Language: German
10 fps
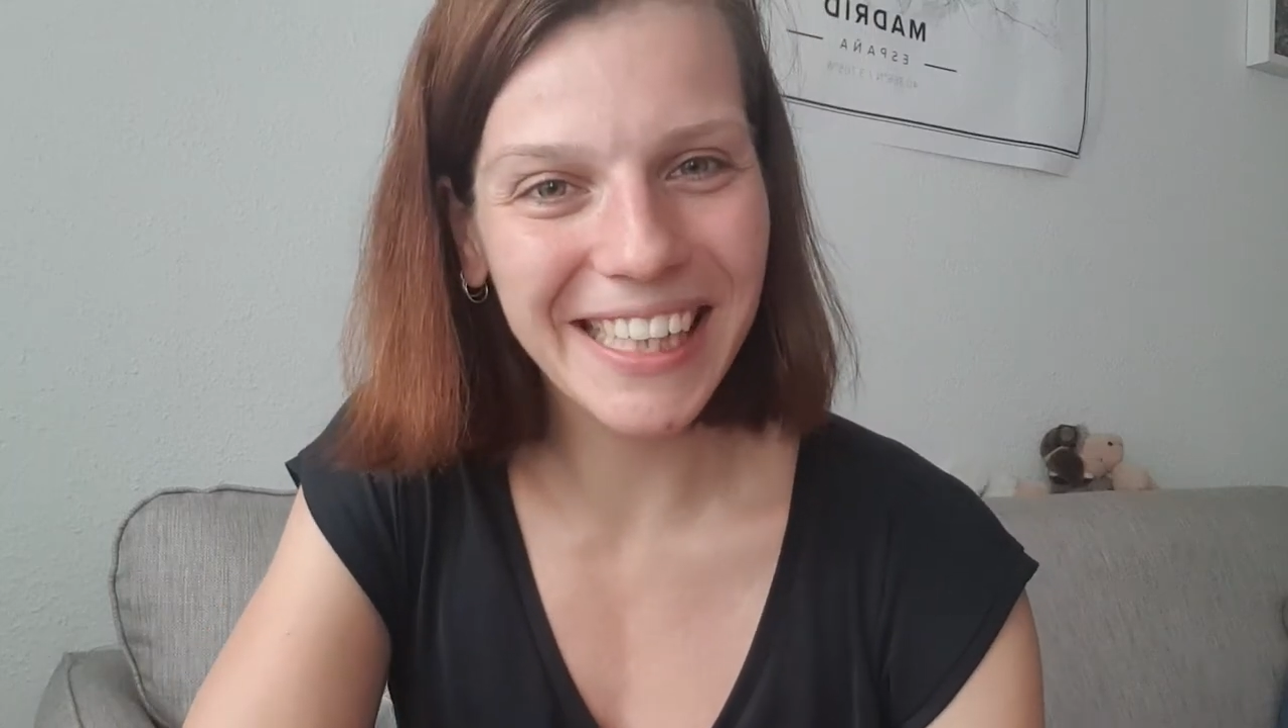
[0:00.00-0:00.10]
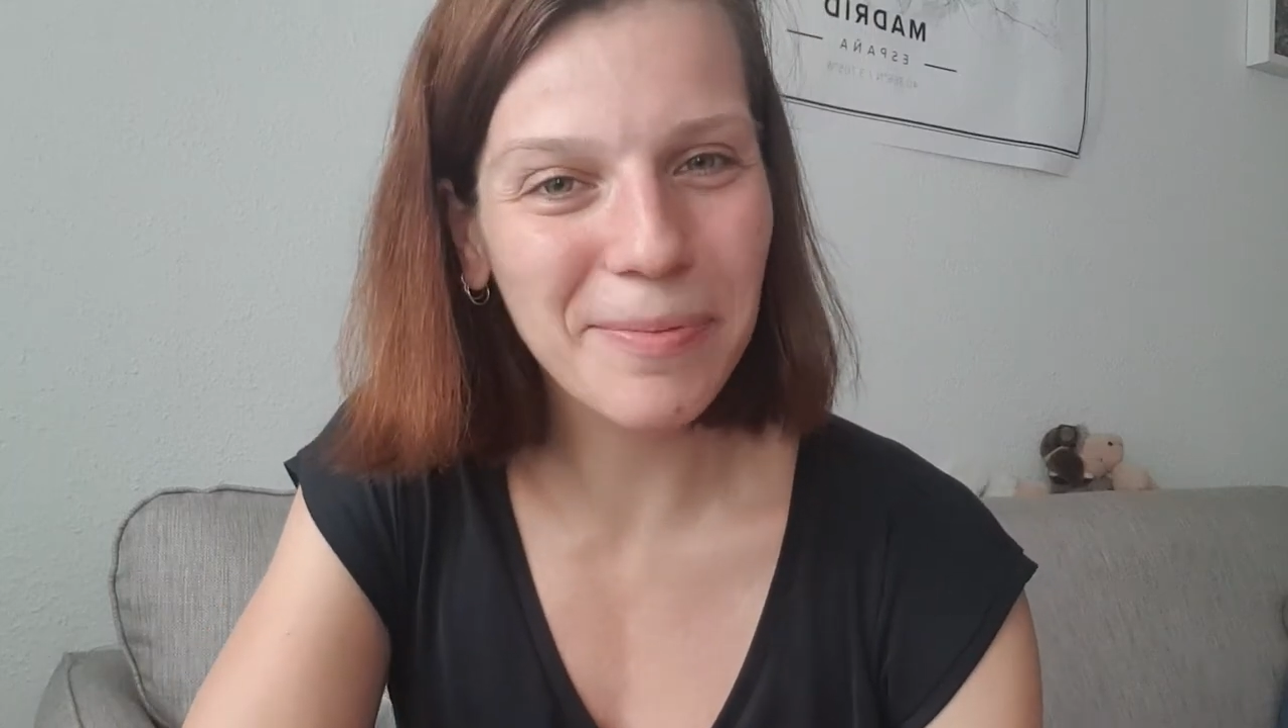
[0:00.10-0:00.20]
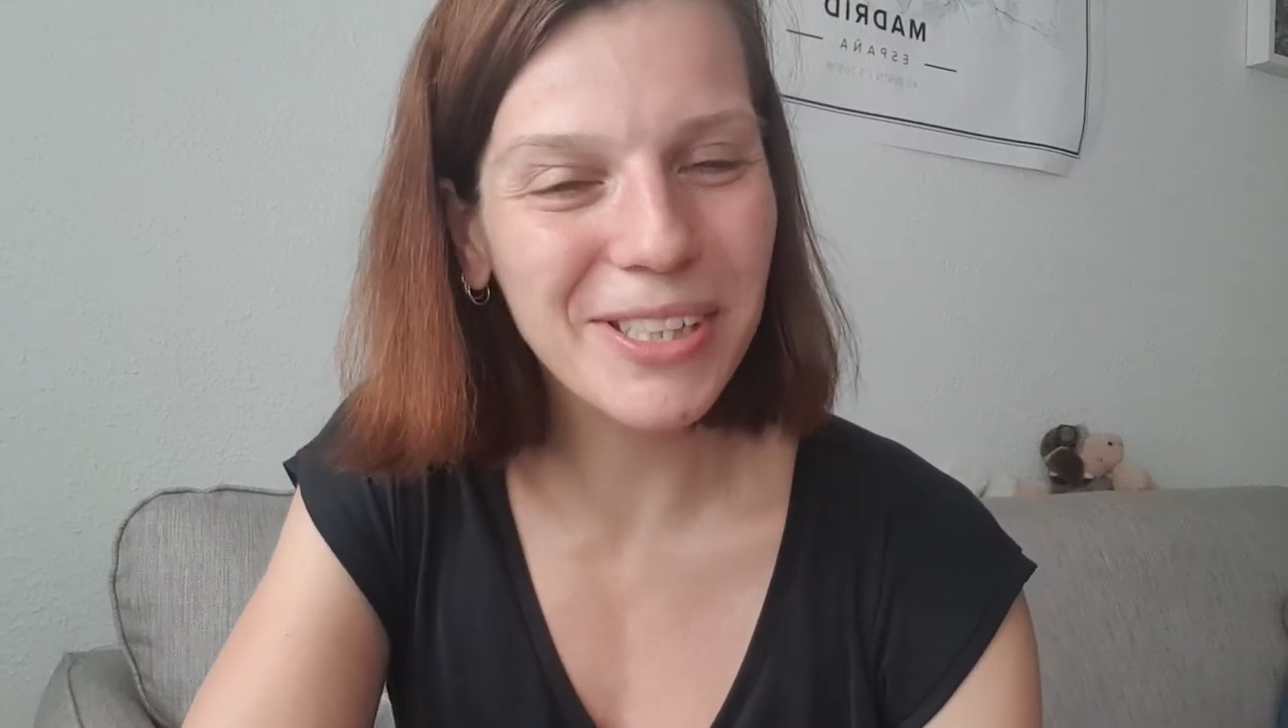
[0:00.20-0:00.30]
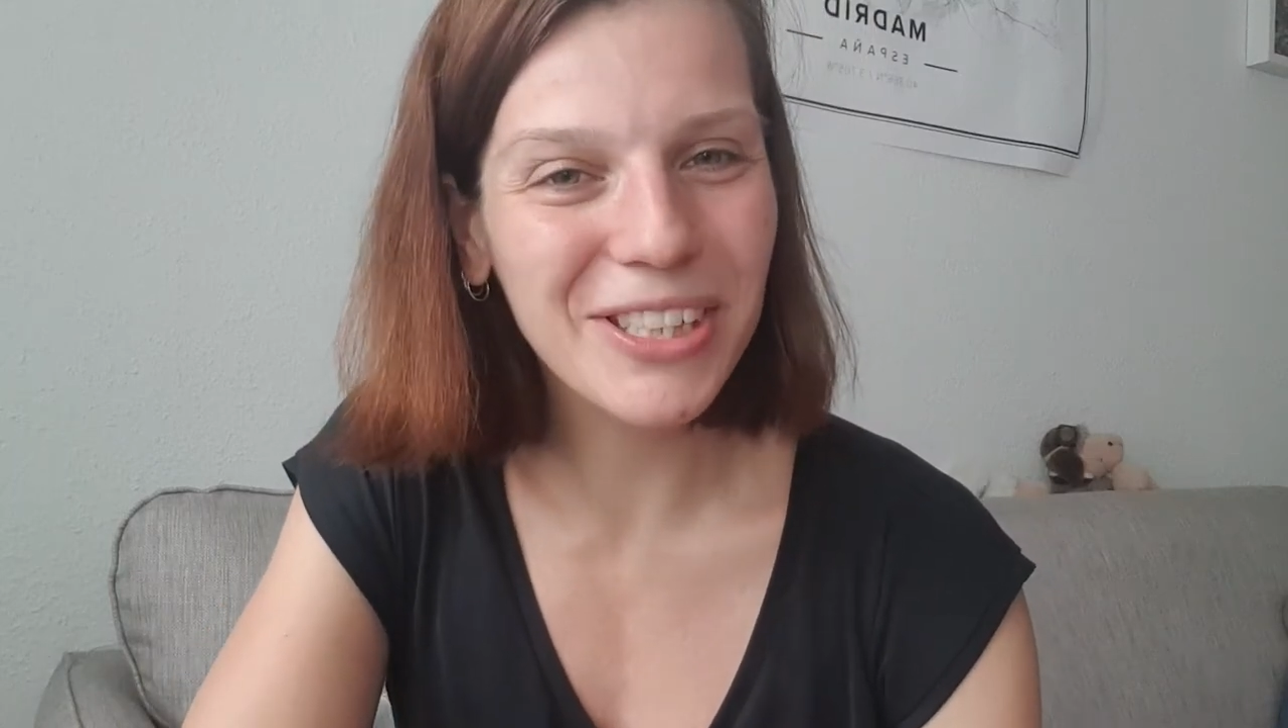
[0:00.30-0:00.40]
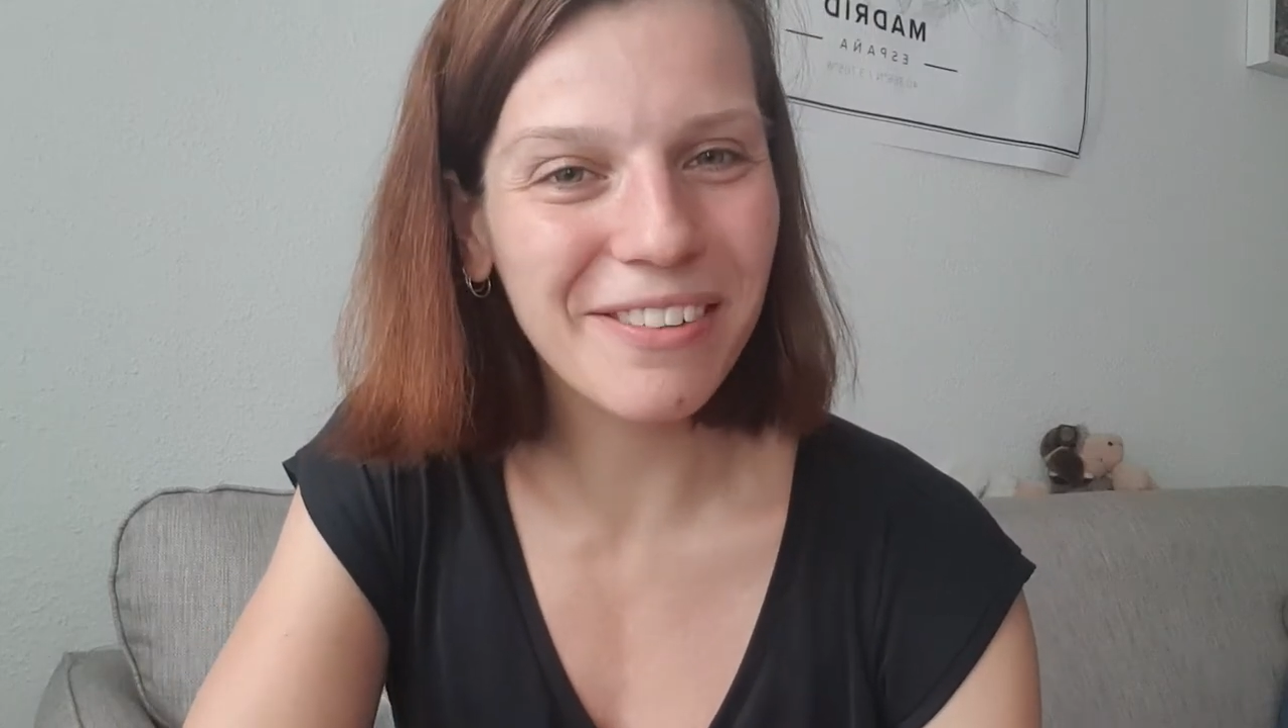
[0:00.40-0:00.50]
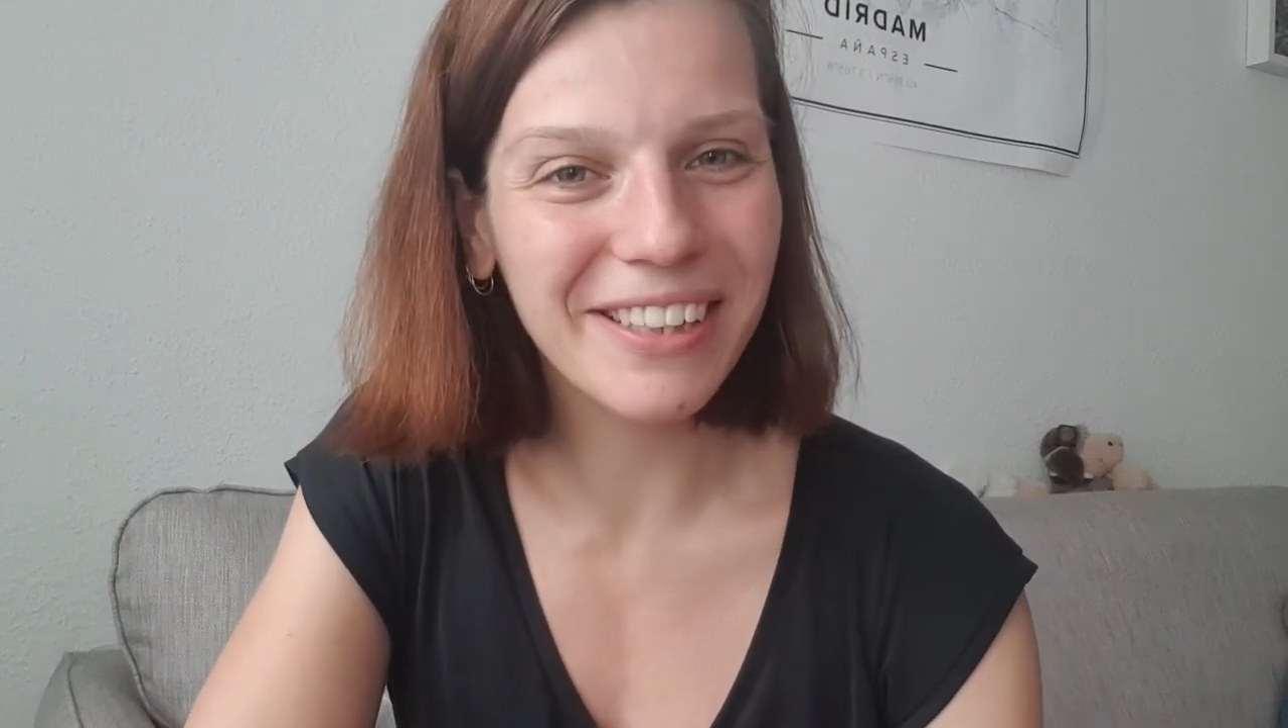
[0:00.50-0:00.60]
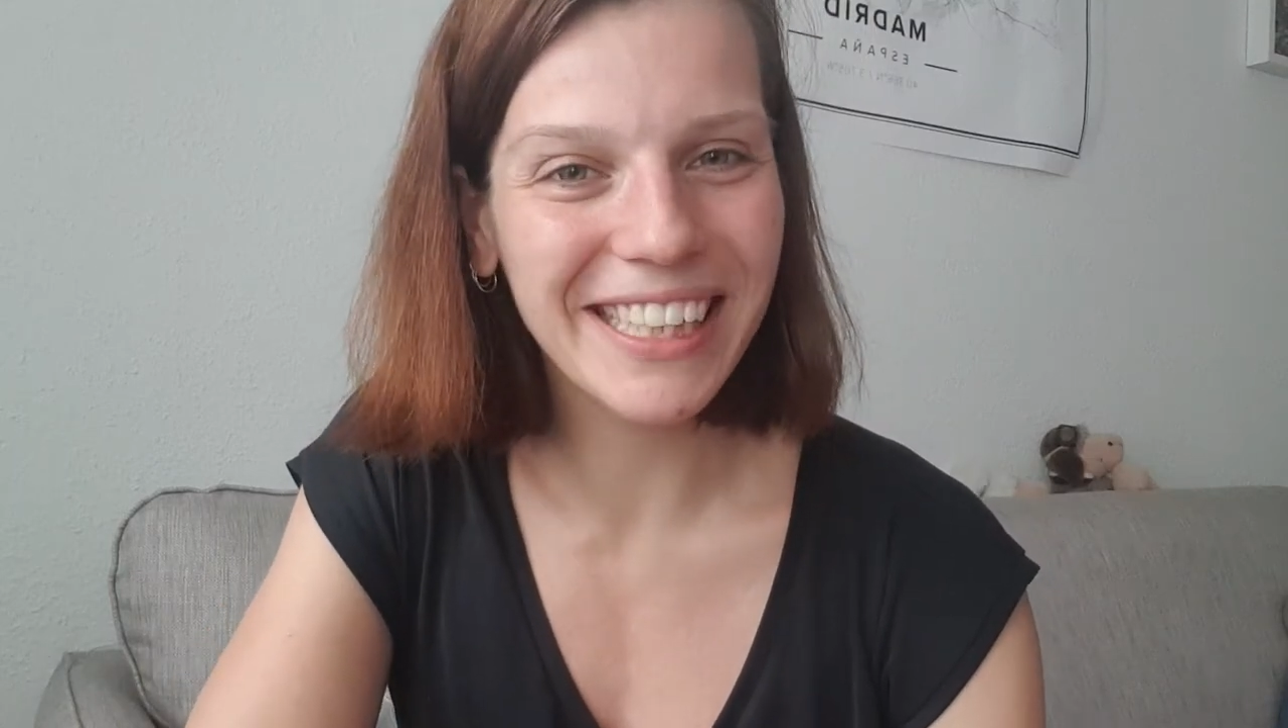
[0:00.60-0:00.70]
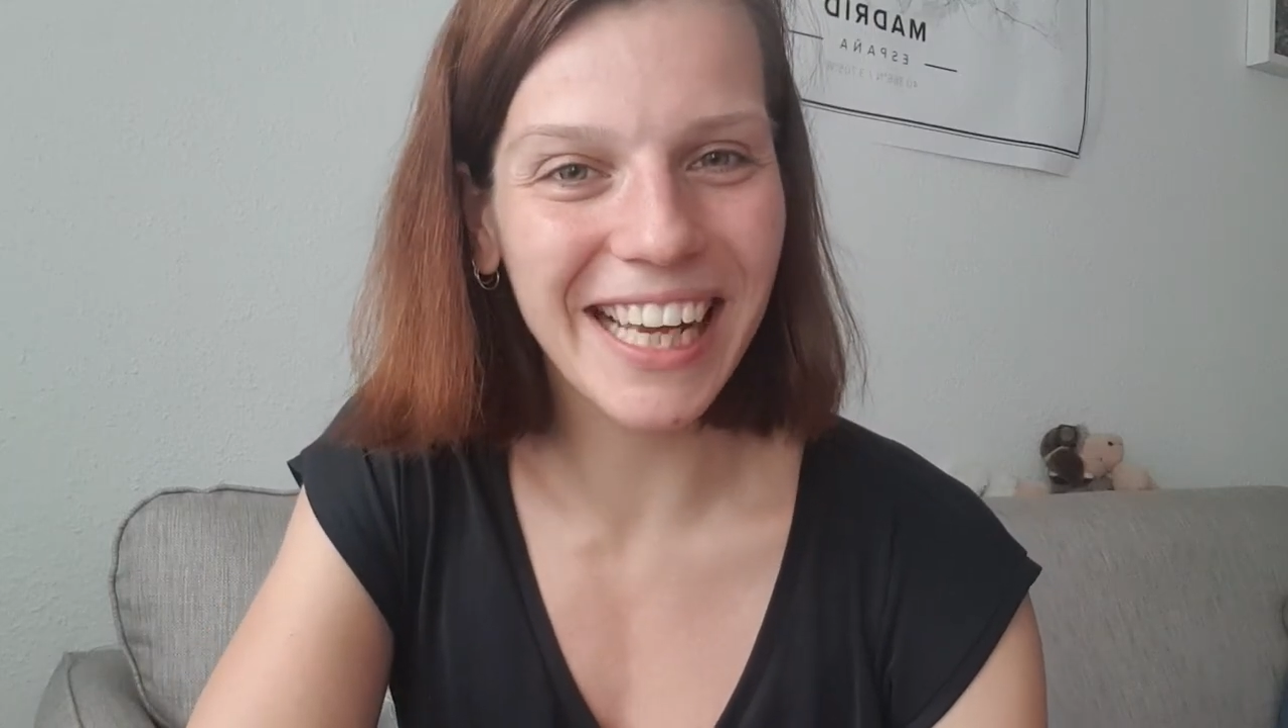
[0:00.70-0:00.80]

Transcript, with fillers: Ich bin Stefanie